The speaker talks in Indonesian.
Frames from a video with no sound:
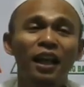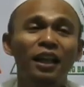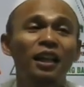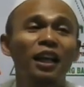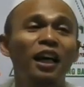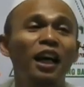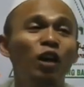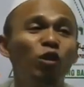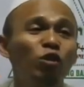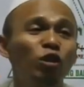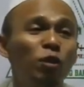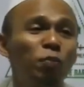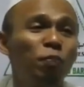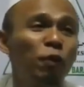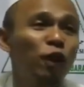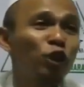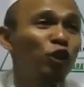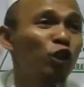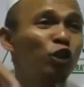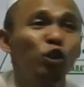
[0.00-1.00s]
Karena kalau
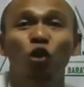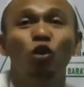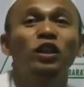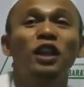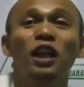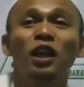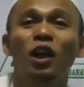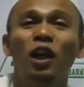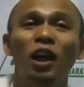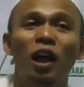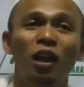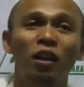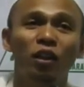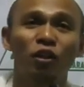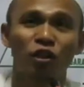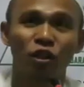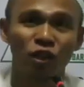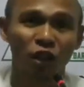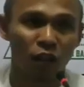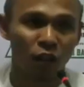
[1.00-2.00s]
dipertontonkan oleh
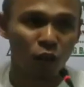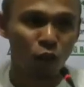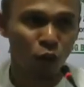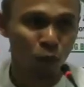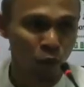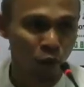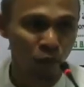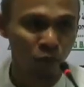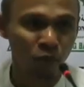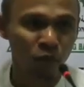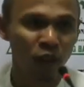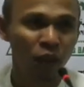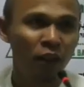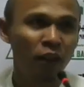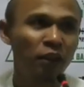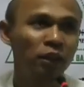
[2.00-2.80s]
Allah secara umum,